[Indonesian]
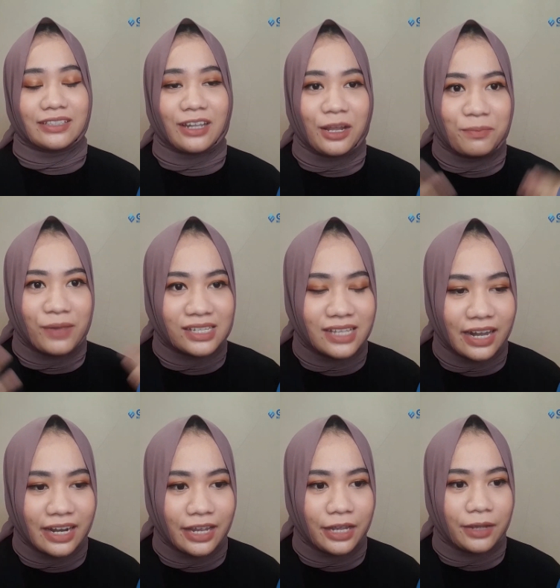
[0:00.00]
Terlepas
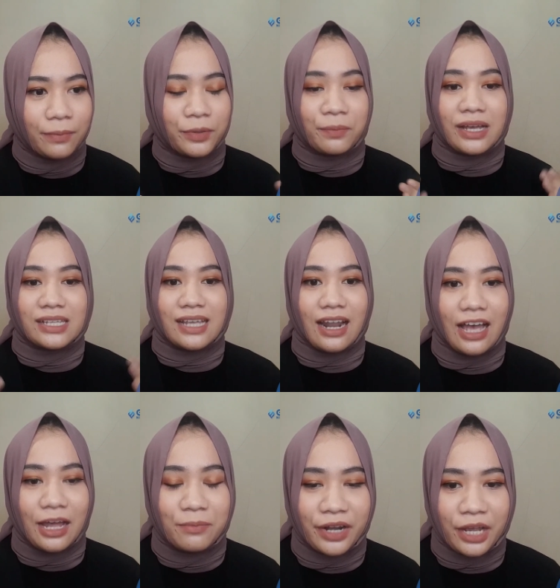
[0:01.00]
dari
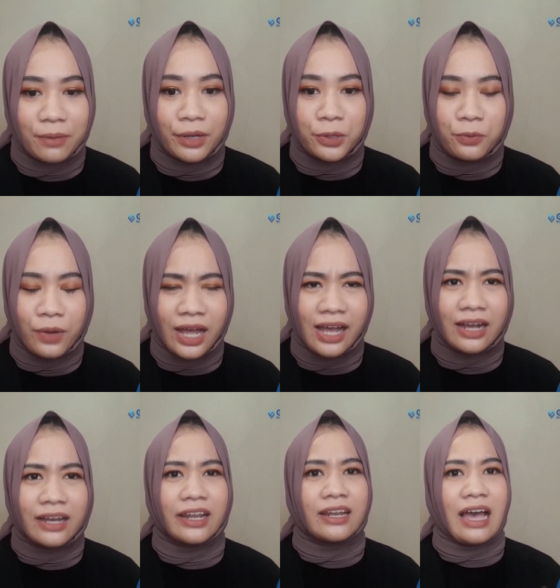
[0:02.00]
permasalahan mereka
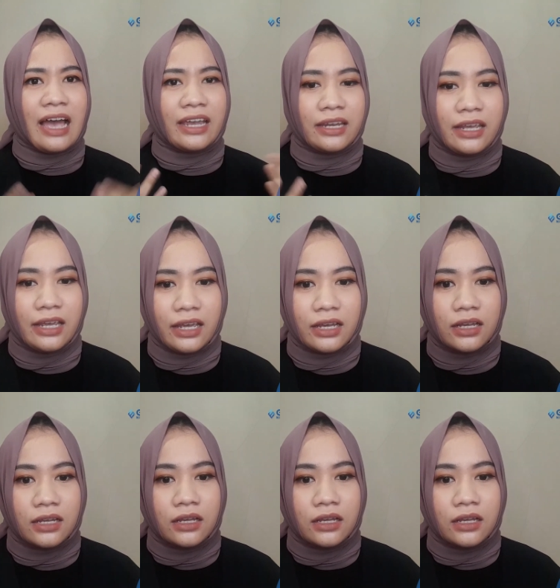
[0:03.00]
berdua, Grid ID